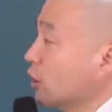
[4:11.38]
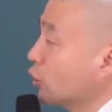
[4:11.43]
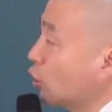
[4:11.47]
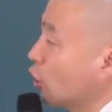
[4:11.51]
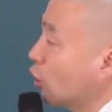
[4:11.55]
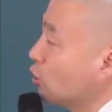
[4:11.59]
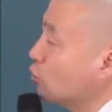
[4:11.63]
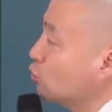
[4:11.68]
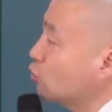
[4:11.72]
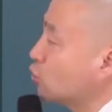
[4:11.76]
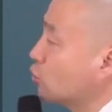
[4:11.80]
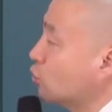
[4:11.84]

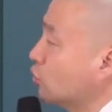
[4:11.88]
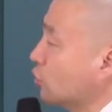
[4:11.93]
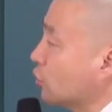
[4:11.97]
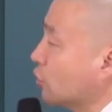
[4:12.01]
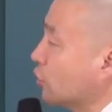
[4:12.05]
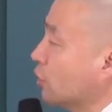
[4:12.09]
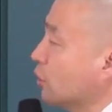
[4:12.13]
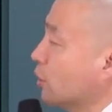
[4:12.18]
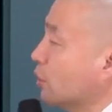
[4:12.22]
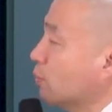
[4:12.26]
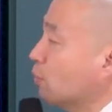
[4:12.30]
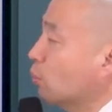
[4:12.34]
결국은
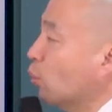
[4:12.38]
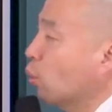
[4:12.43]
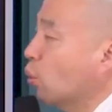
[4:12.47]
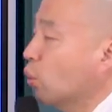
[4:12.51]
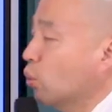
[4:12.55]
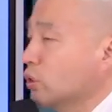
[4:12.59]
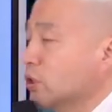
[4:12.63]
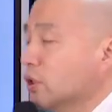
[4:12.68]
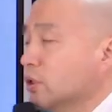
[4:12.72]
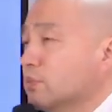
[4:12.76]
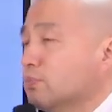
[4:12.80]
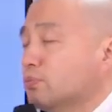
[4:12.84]

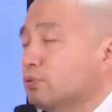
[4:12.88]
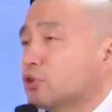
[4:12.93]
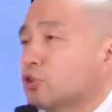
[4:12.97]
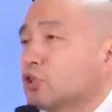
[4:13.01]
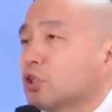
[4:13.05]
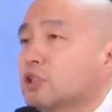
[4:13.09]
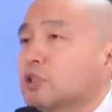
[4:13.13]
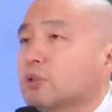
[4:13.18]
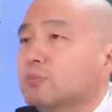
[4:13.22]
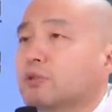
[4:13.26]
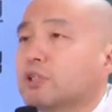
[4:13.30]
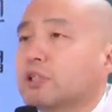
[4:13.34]
모든
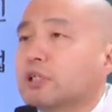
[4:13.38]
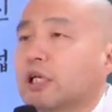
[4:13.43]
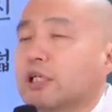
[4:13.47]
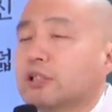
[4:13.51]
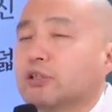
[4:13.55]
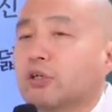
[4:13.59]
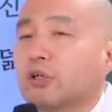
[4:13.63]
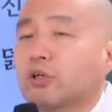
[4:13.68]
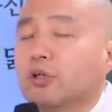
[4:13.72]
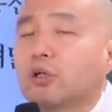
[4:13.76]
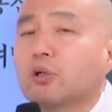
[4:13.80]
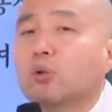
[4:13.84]

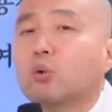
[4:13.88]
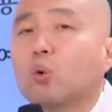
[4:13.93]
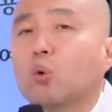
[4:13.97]
부처님들께서